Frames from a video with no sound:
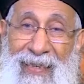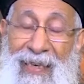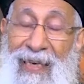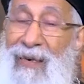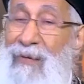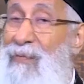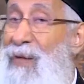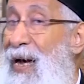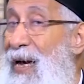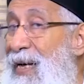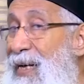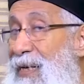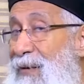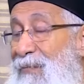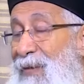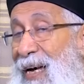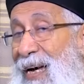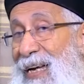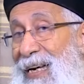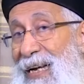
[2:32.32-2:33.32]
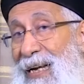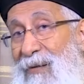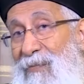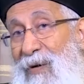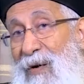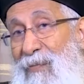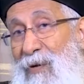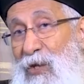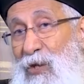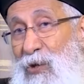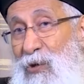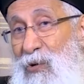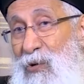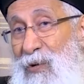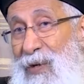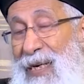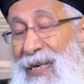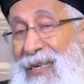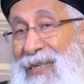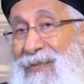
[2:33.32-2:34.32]
كلمة عجيبة قالها البابا
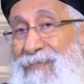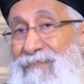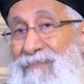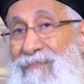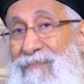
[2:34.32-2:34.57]
شنودة